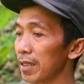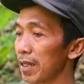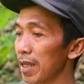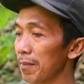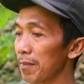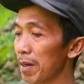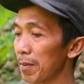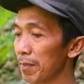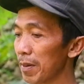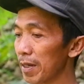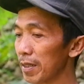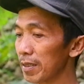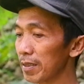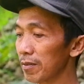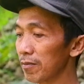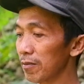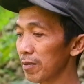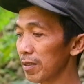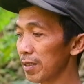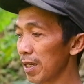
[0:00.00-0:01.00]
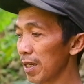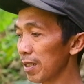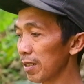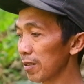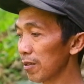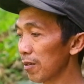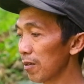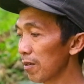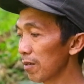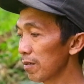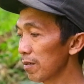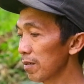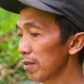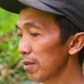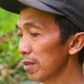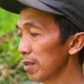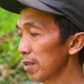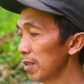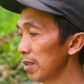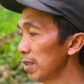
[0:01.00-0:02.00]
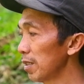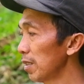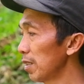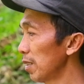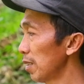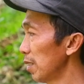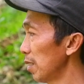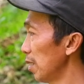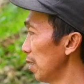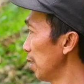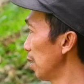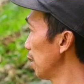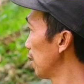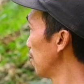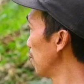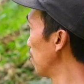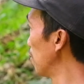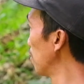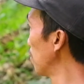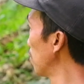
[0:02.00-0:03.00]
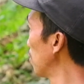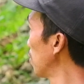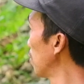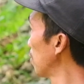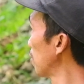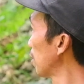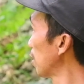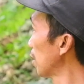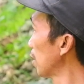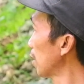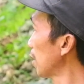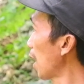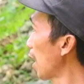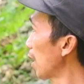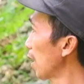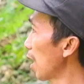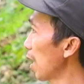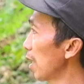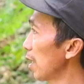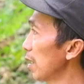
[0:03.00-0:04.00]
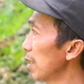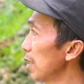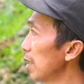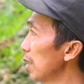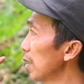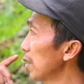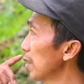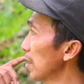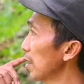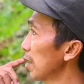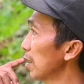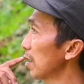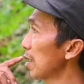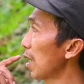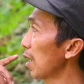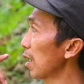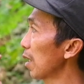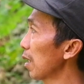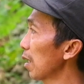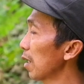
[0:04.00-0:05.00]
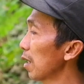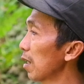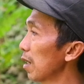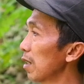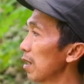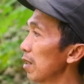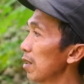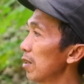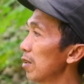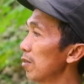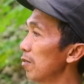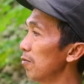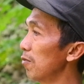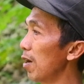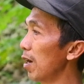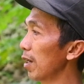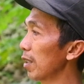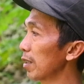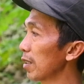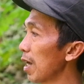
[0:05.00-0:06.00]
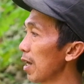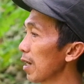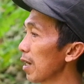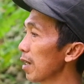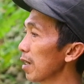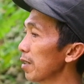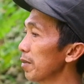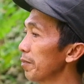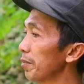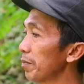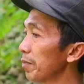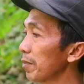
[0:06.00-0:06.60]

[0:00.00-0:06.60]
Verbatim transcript: atas nama Pak Sujianto. Ini dulu tanah ini sekitar 2 hektar